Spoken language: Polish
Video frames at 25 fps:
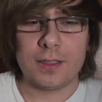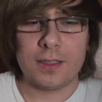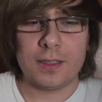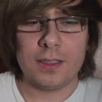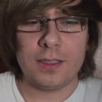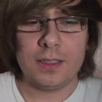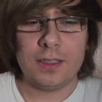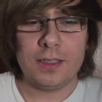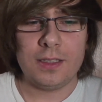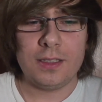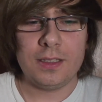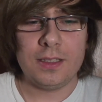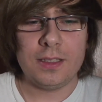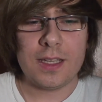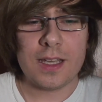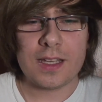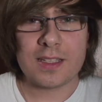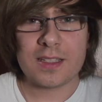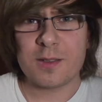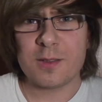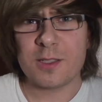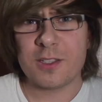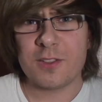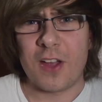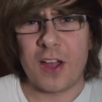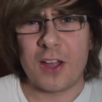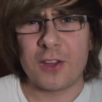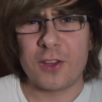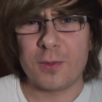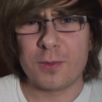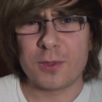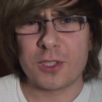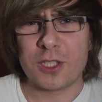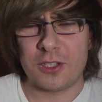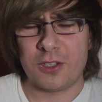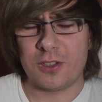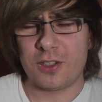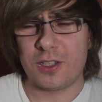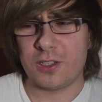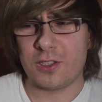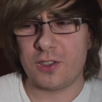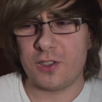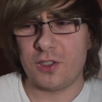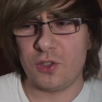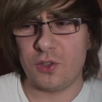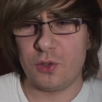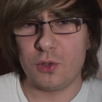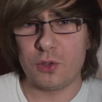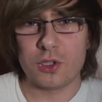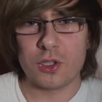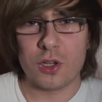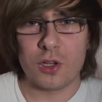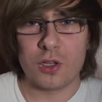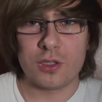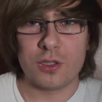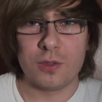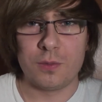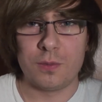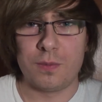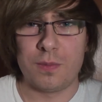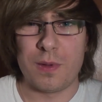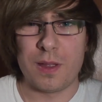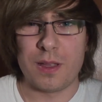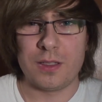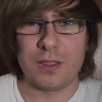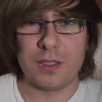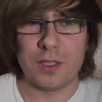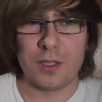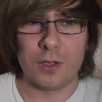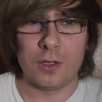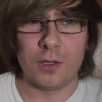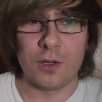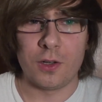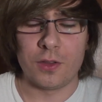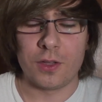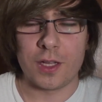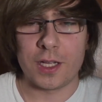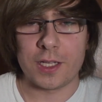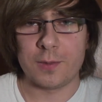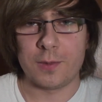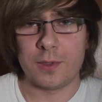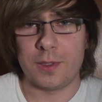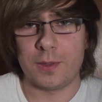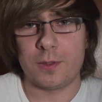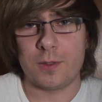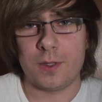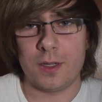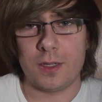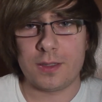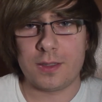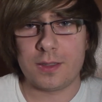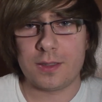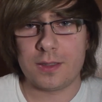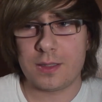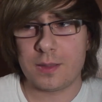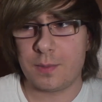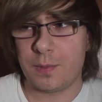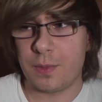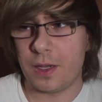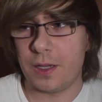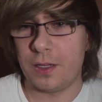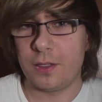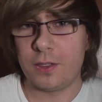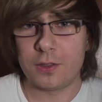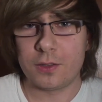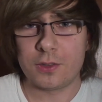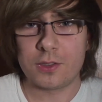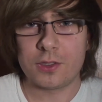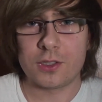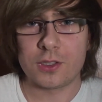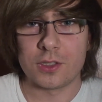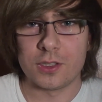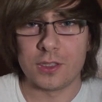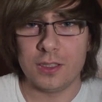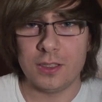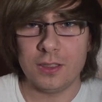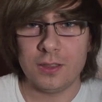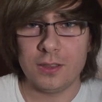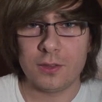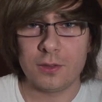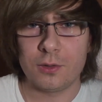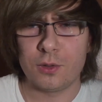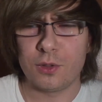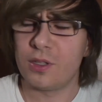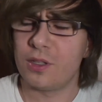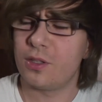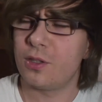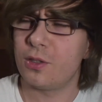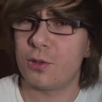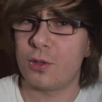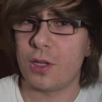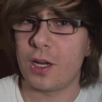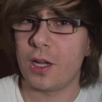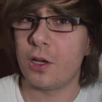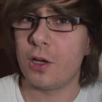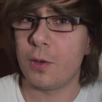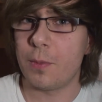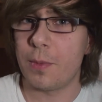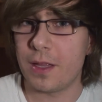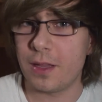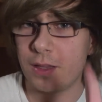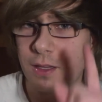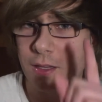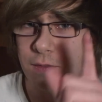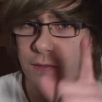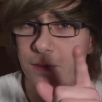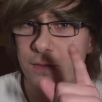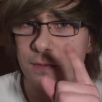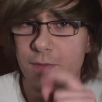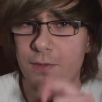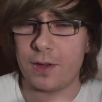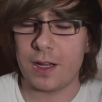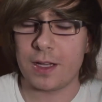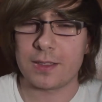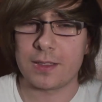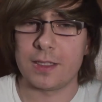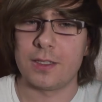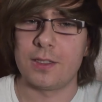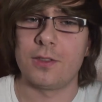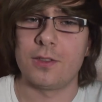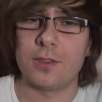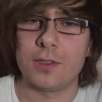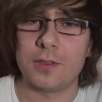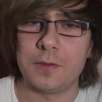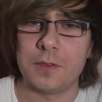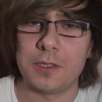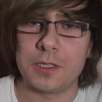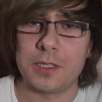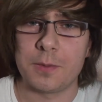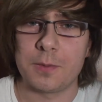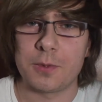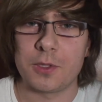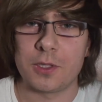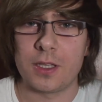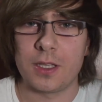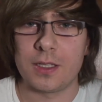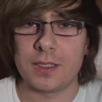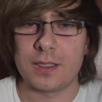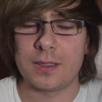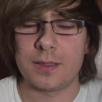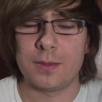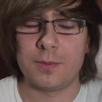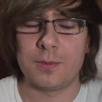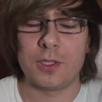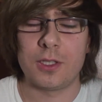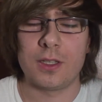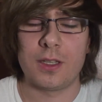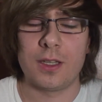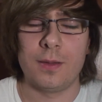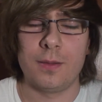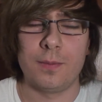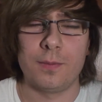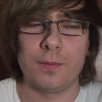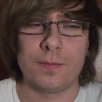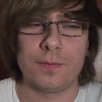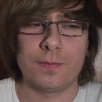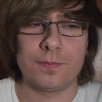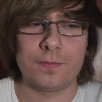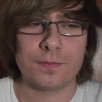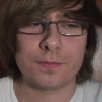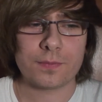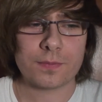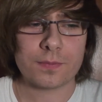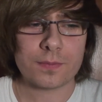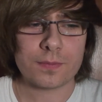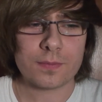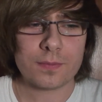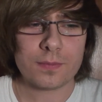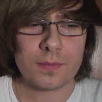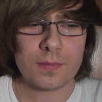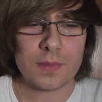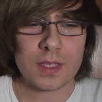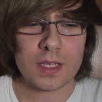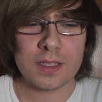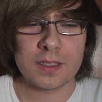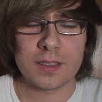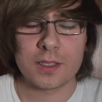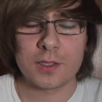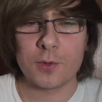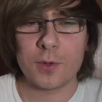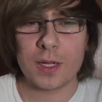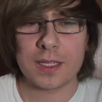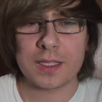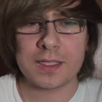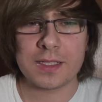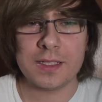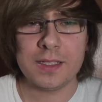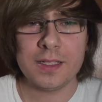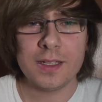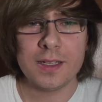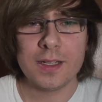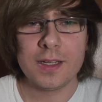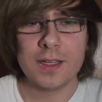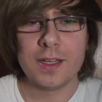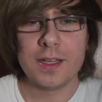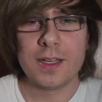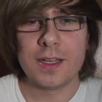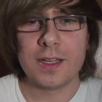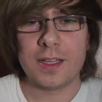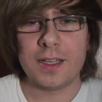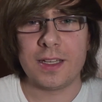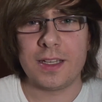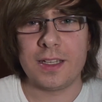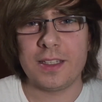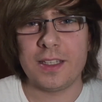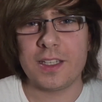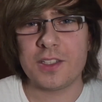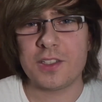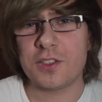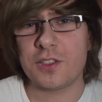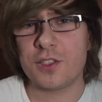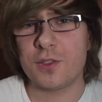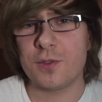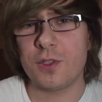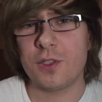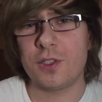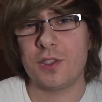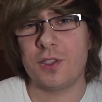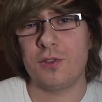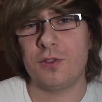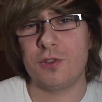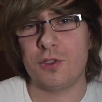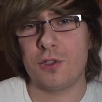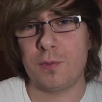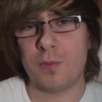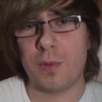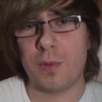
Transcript: i jestem świadom, że to też nie dużo osób będzie oglądać, bo na przykład Spyro 3, który, do którego będę wracać oczywiście przy tej, przy tej sytuacji, e, nie cieszyło się dużą